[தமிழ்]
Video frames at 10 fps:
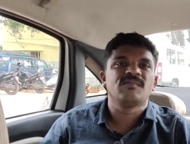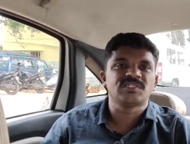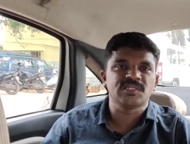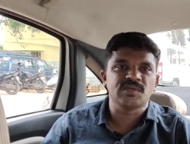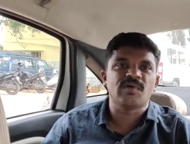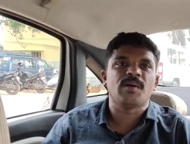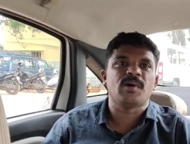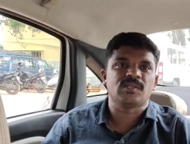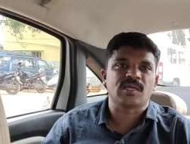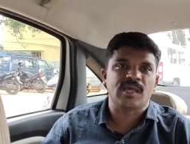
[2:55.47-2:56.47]
வெஸ்டிஜ
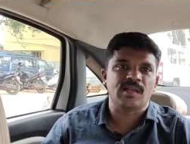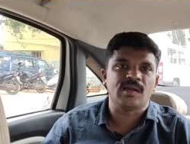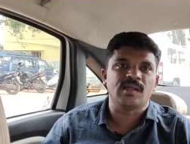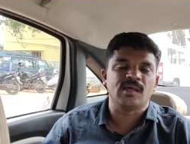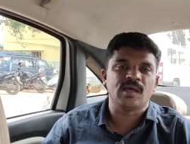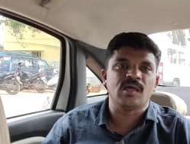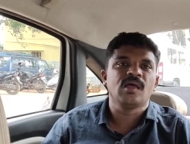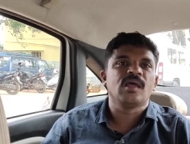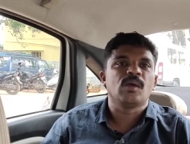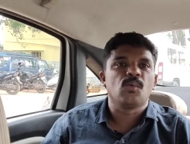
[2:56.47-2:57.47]
வியாபாரத்தை கையில் எடுங்க
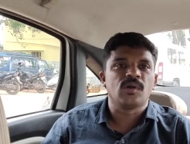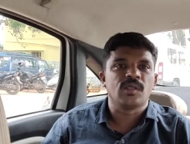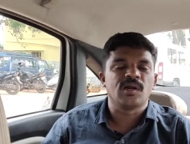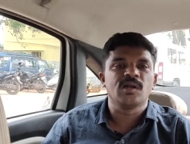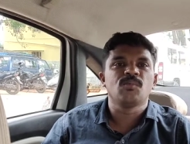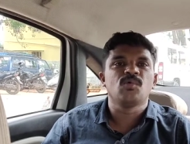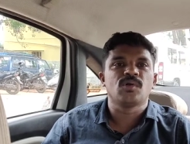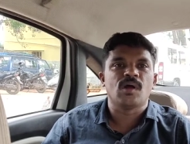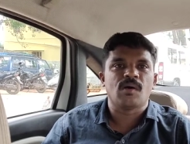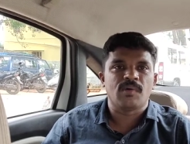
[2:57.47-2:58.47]
ஒரு இரண்டு
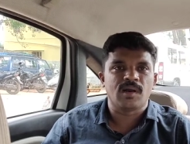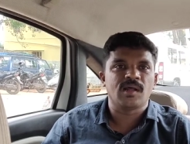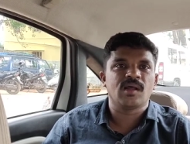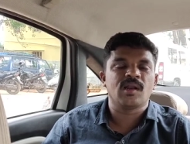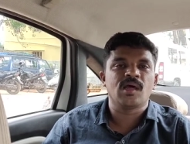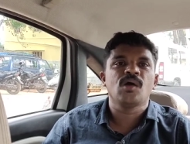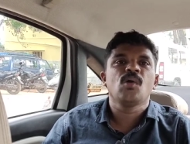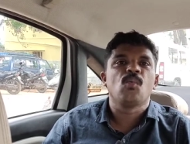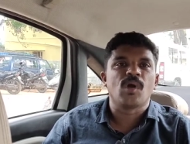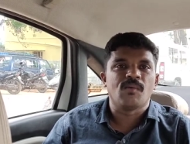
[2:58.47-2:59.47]
மூன்று வருடங்களில்
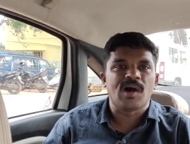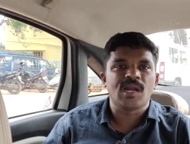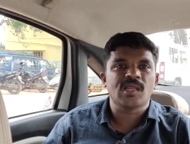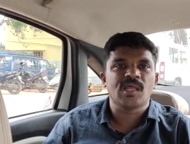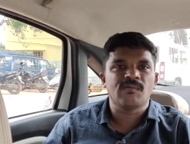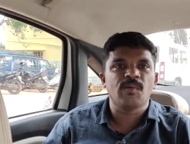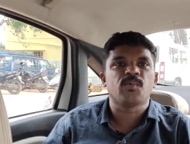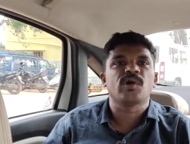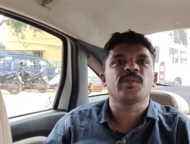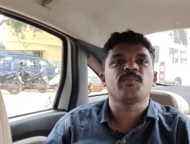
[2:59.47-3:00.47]
உங்கள் வாழ்க்கையவே
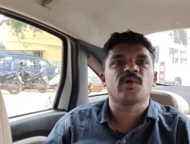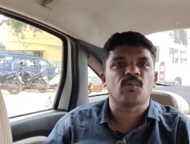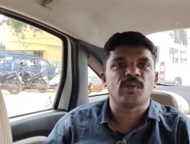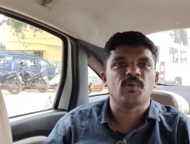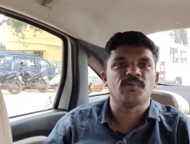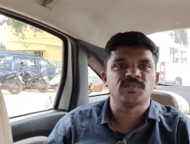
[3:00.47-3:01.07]
புரட்டி போடக்கூடிய ஒரு